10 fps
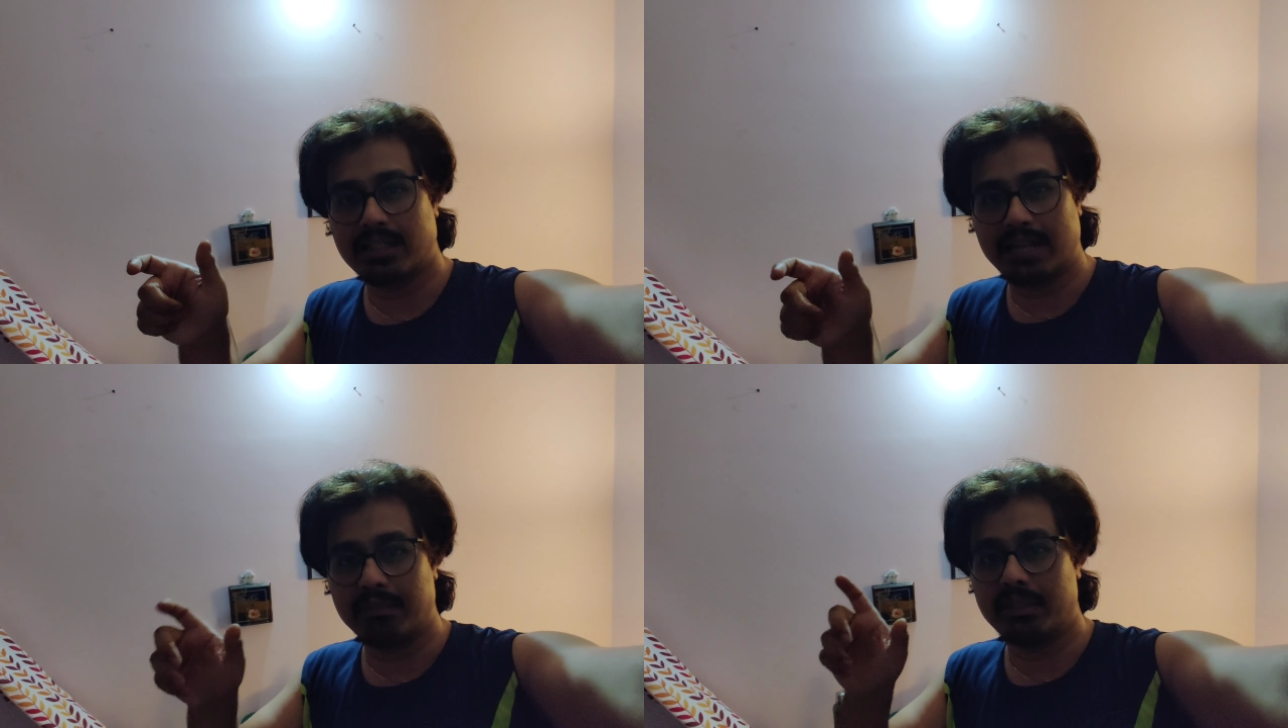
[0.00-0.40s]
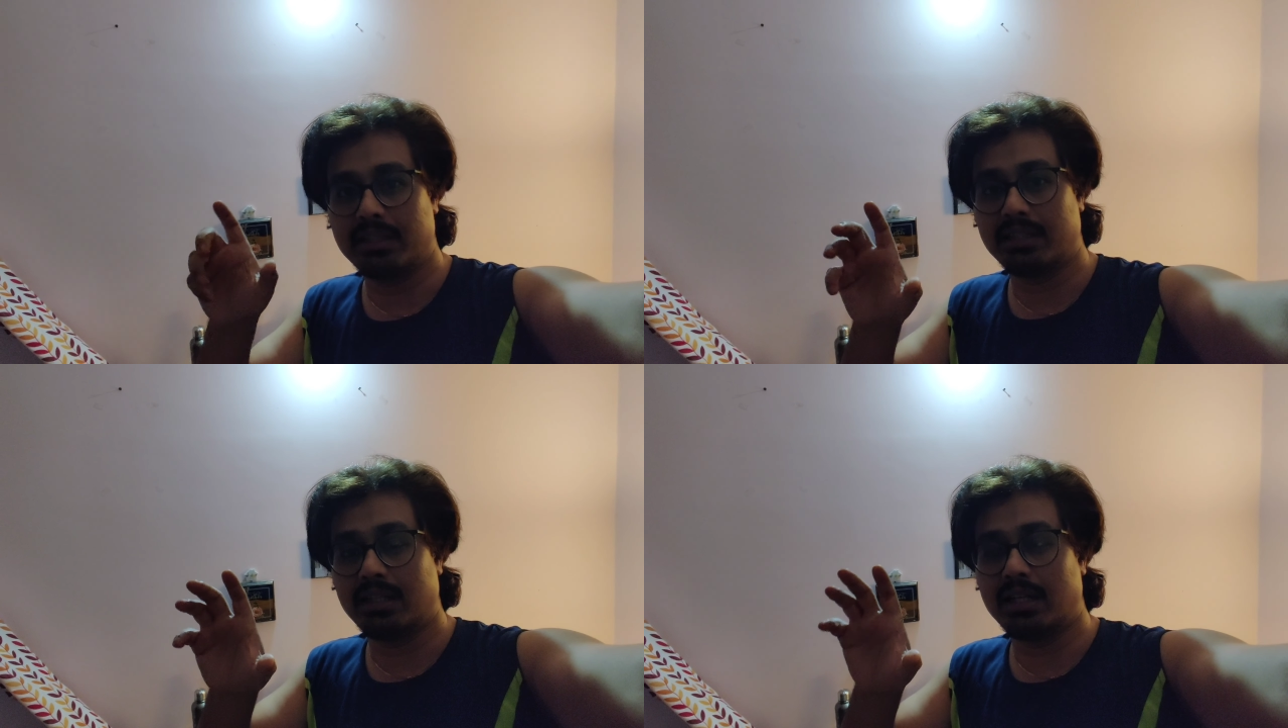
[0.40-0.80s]
क्राइम
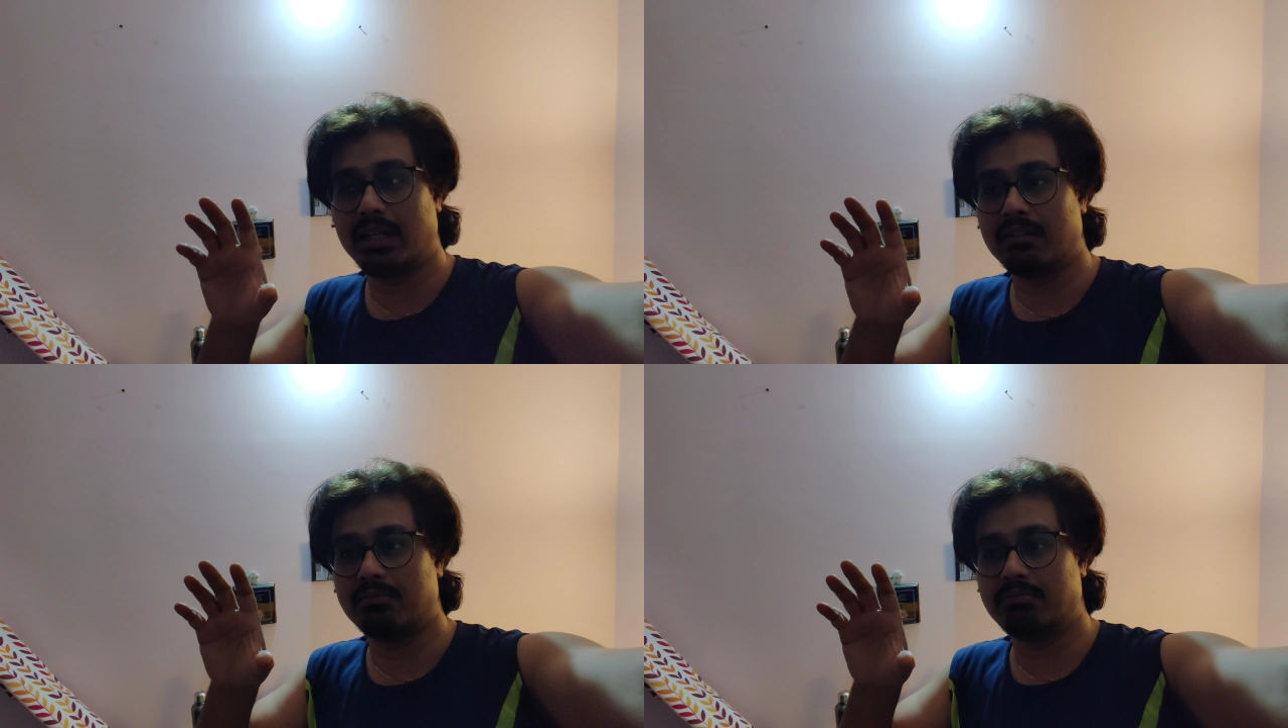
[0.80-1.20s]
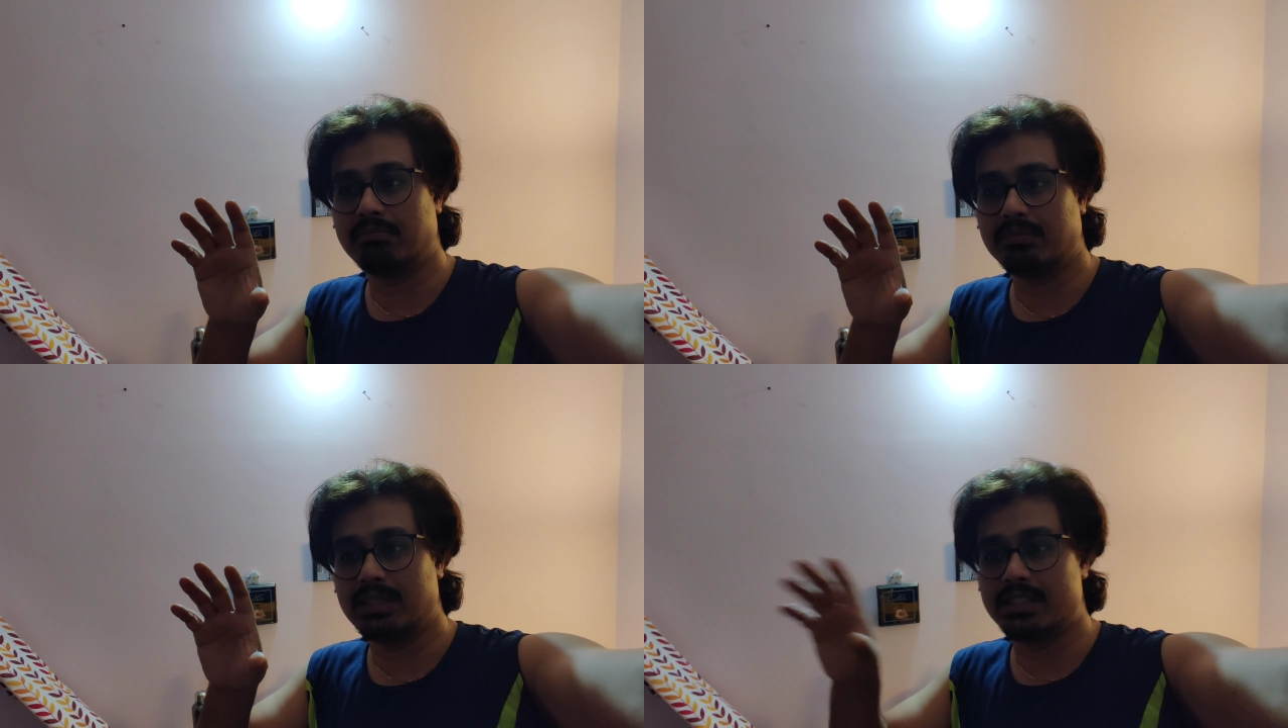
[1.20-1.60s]
थ्रिलर
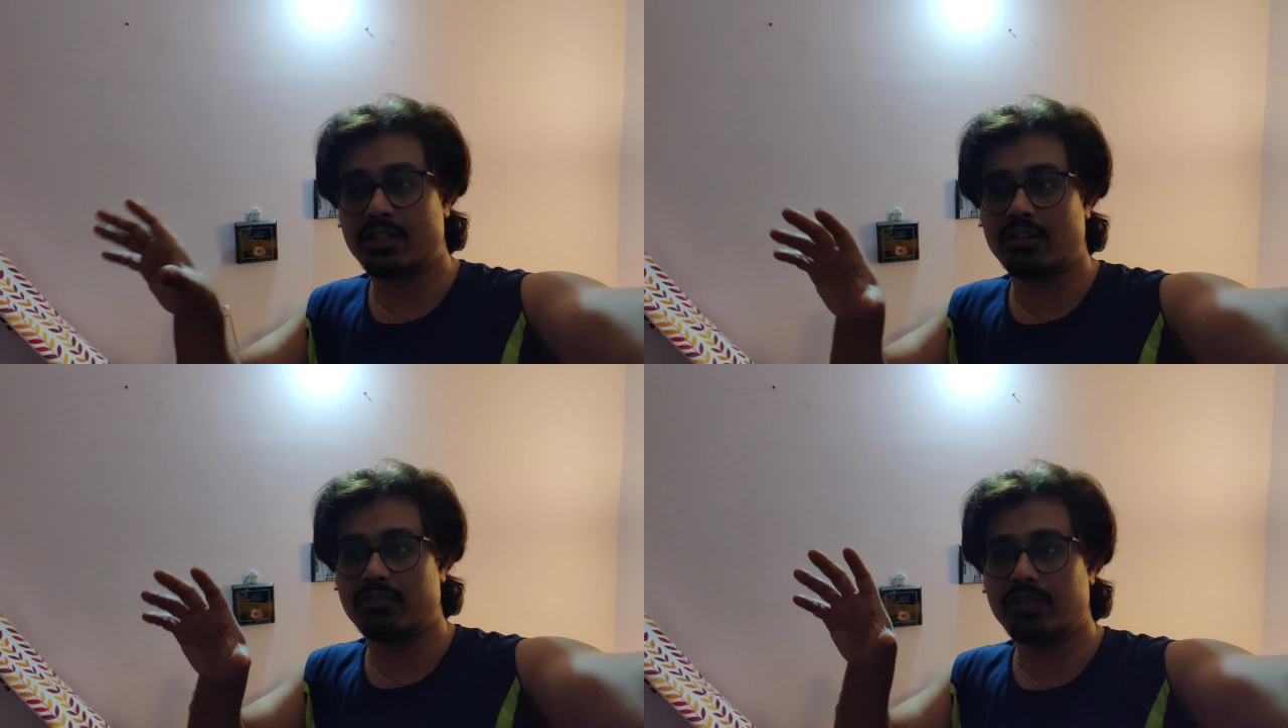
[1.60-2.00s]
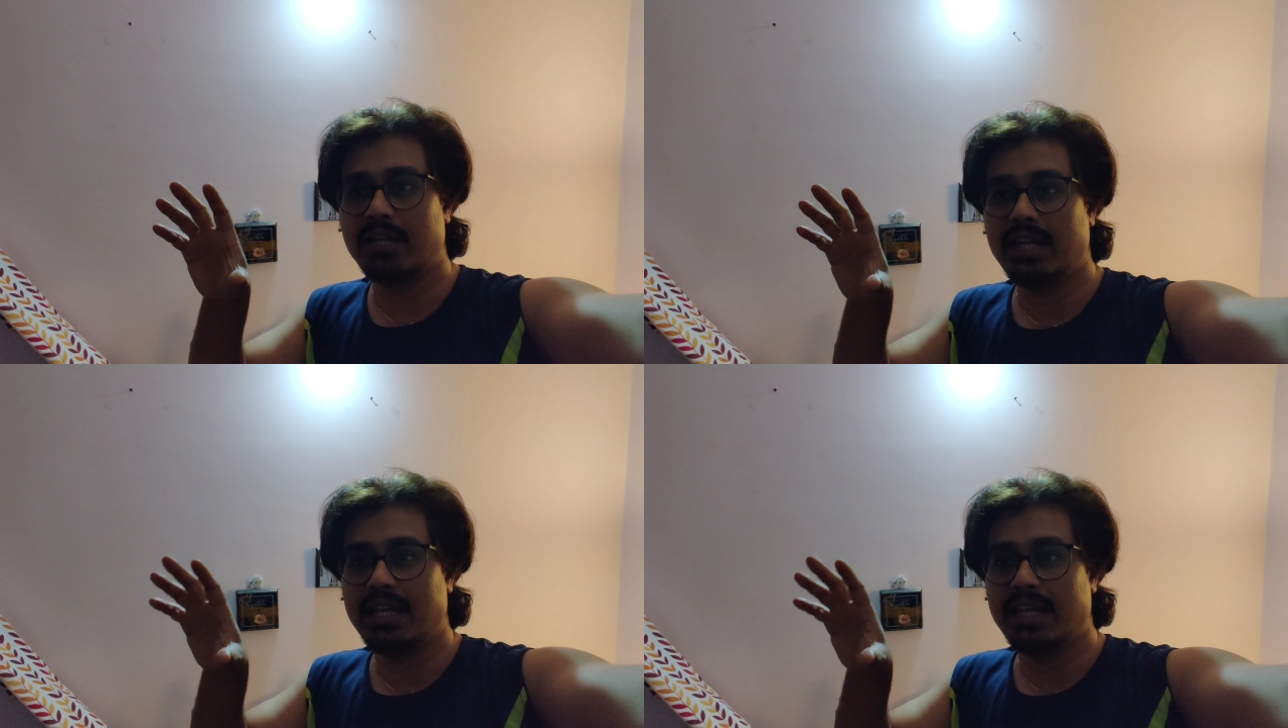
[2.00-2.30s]
इंस्टेड ऑफ